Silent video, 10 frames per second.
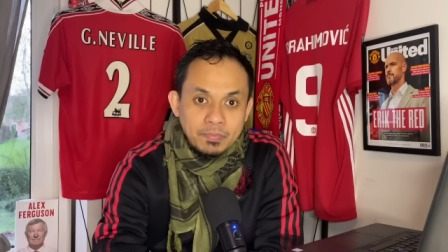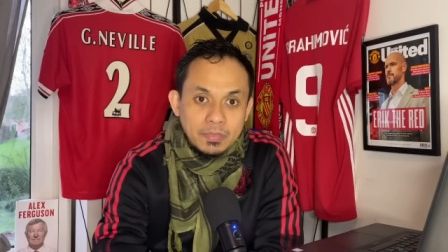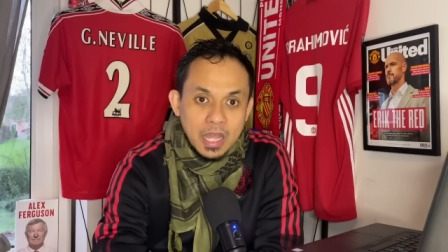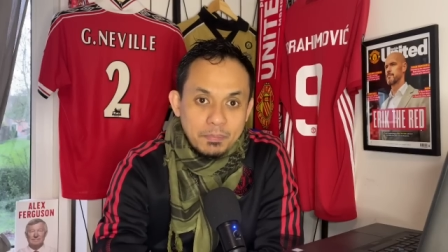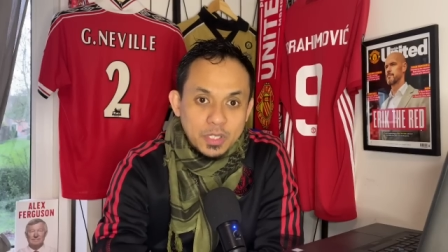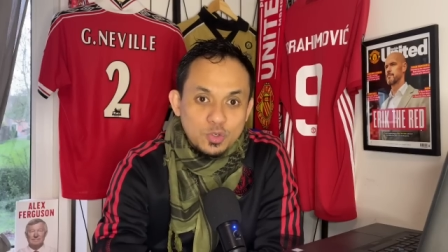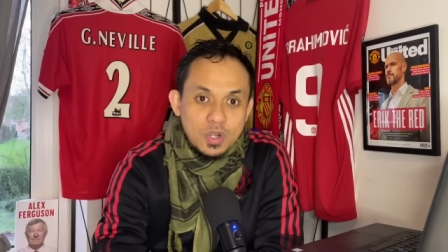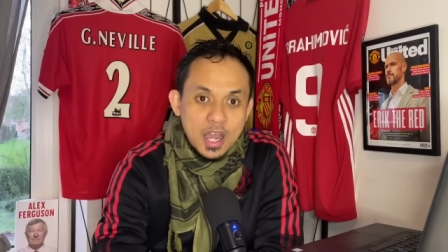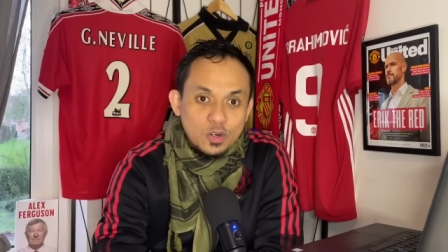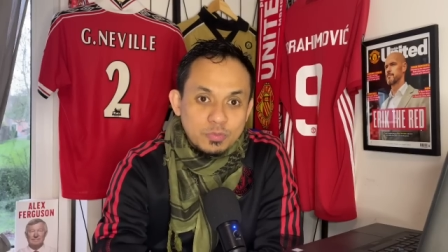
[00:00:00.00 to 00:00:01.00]
tapi
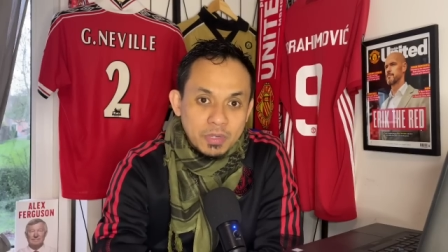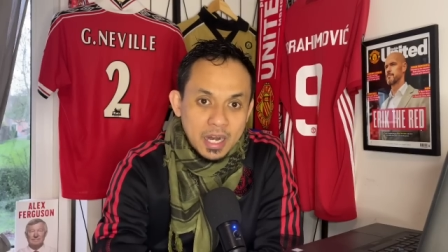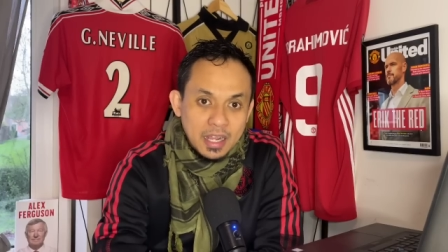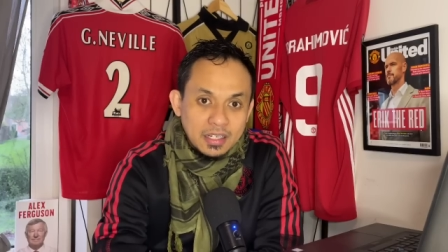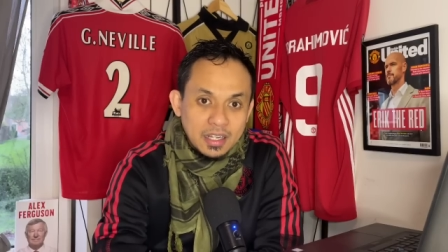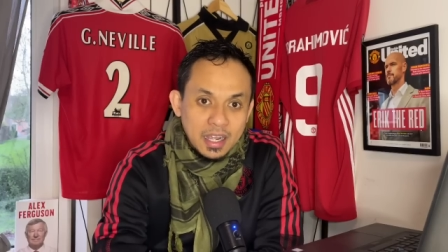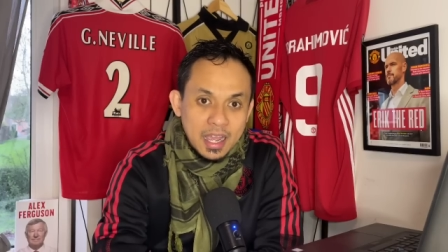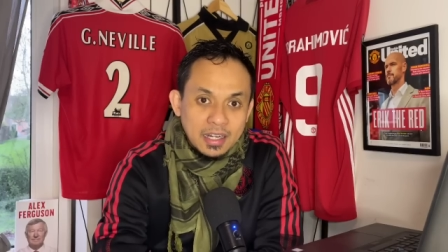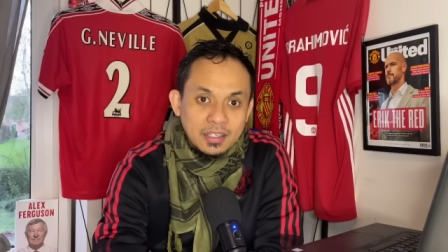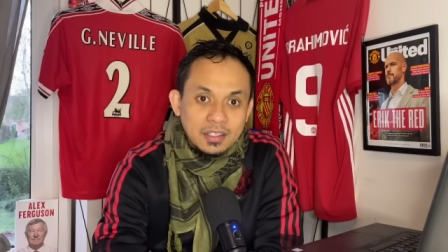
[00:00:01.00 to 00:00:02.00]
juga harus menang
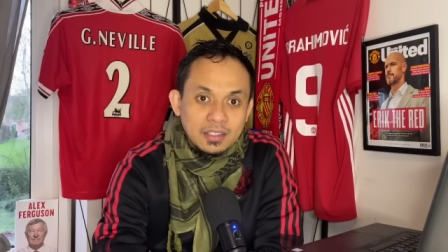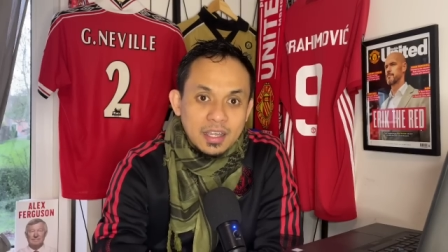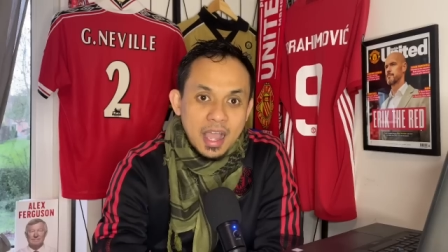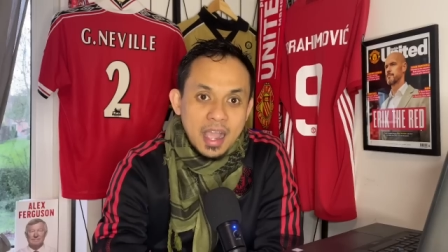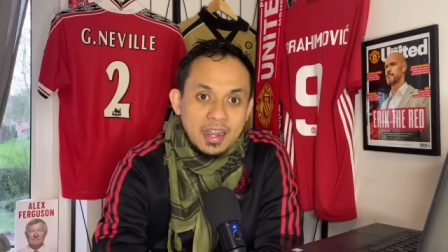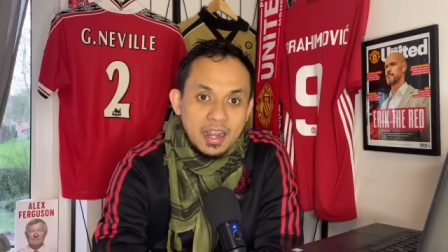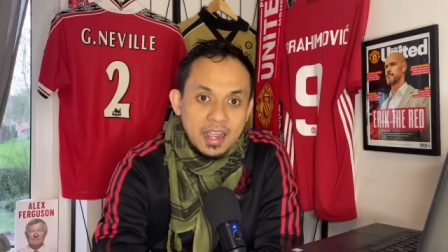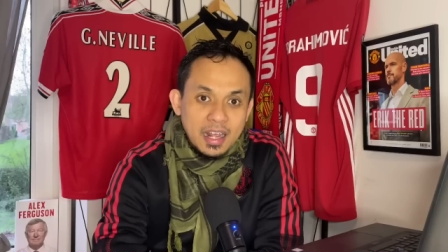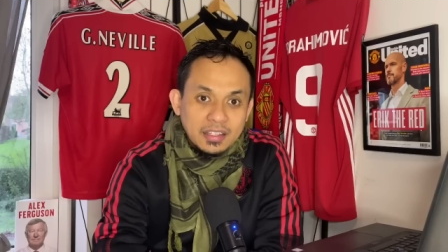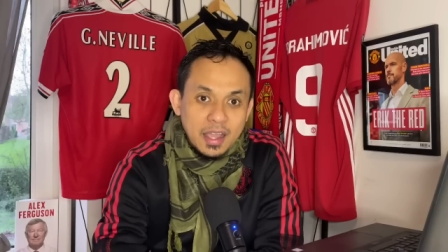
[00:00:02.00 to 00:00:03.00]
dengan
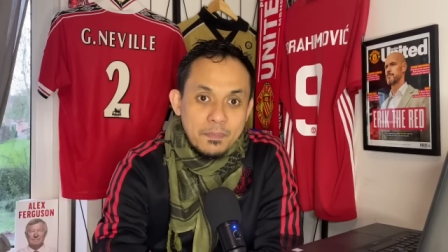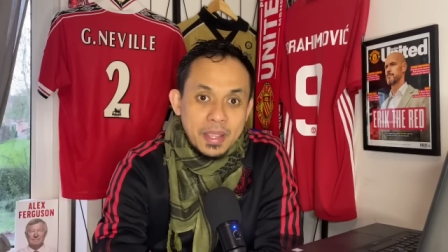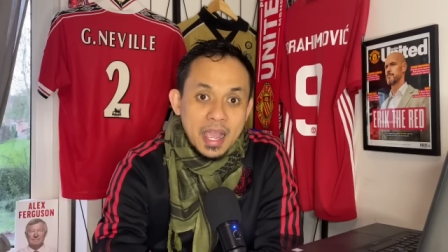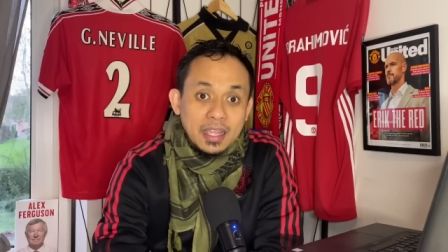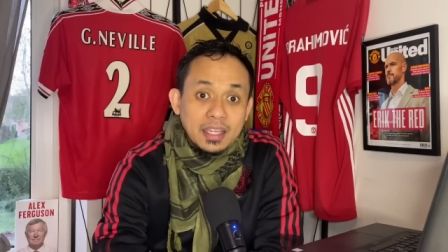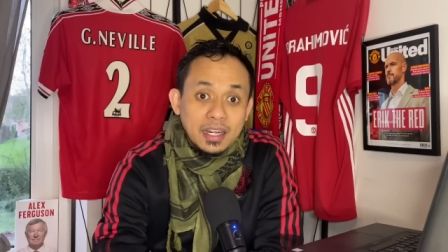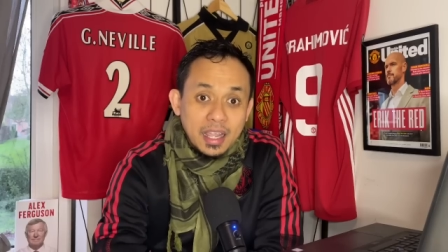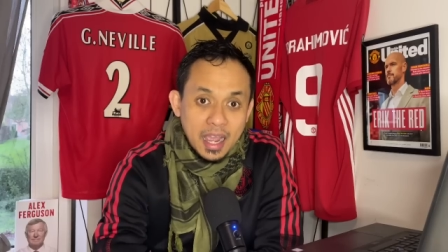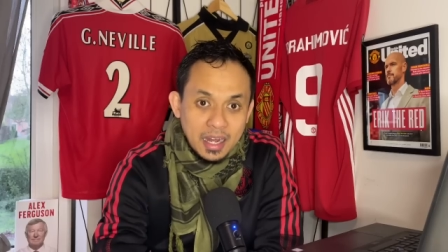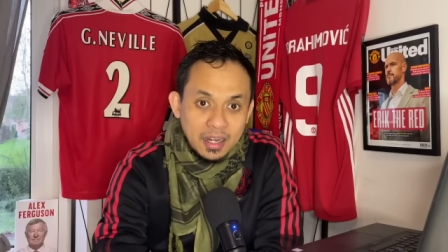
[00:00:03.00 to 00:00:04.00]
agregat yang
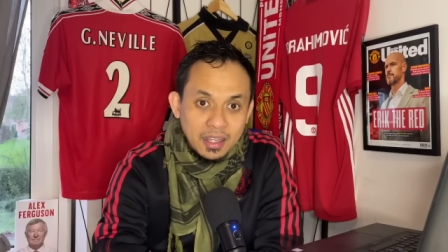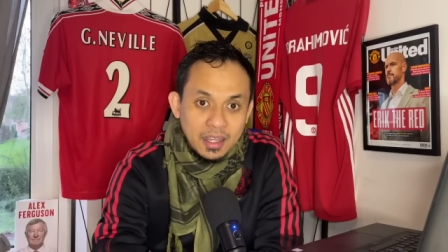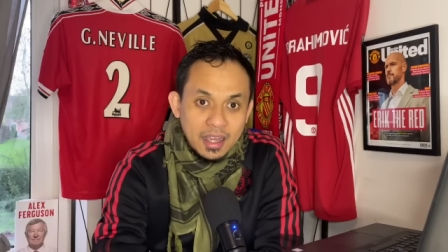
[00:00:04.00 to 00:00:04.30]
meyakinkan.